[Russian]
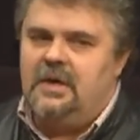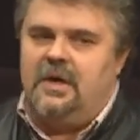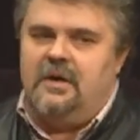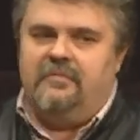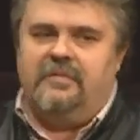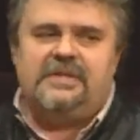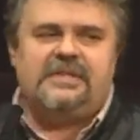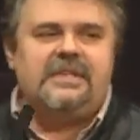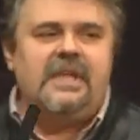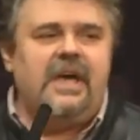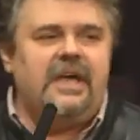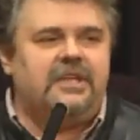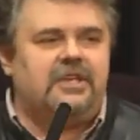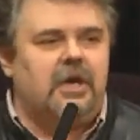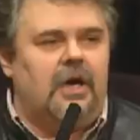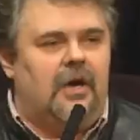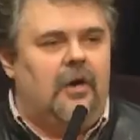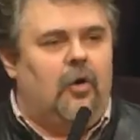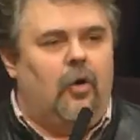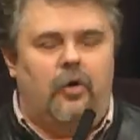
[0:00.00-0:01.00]
Вы
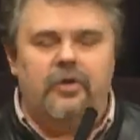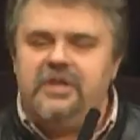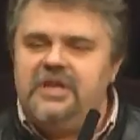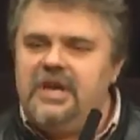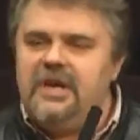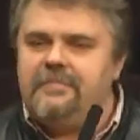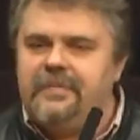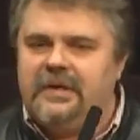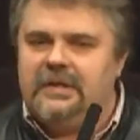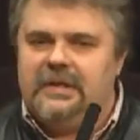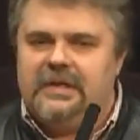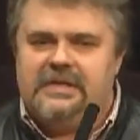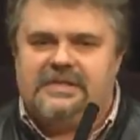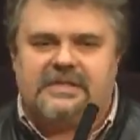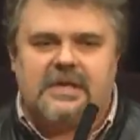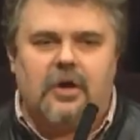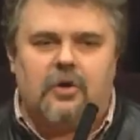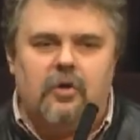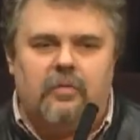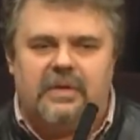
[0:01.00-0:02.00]
знаете, он не был из
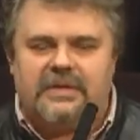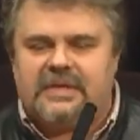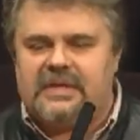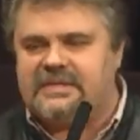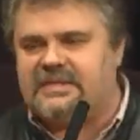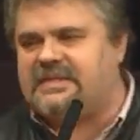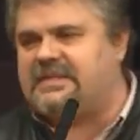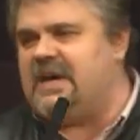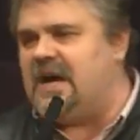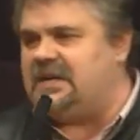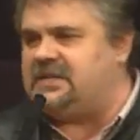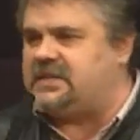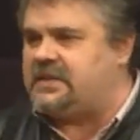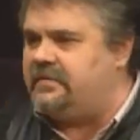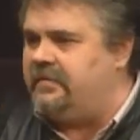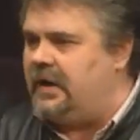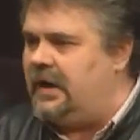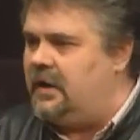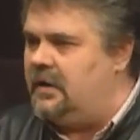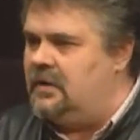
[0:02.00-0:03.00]
какого-то
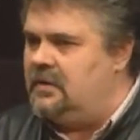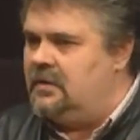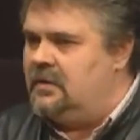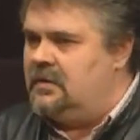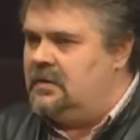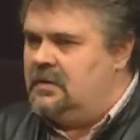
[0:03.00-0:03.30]
царского,